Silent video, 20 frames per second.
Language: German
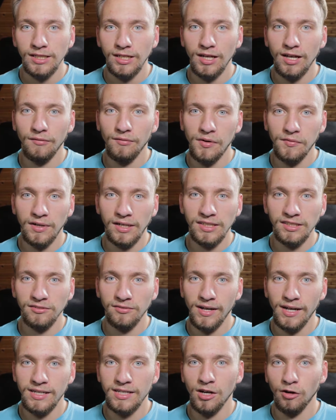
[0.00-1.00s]
Äh, wer
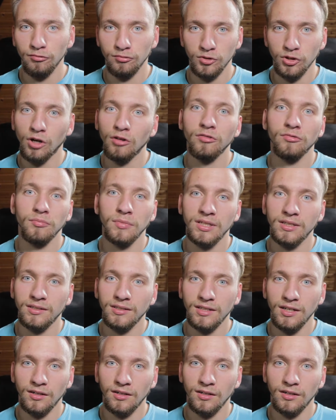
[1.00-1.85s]
weiß, wer hier auf dem Dorf mit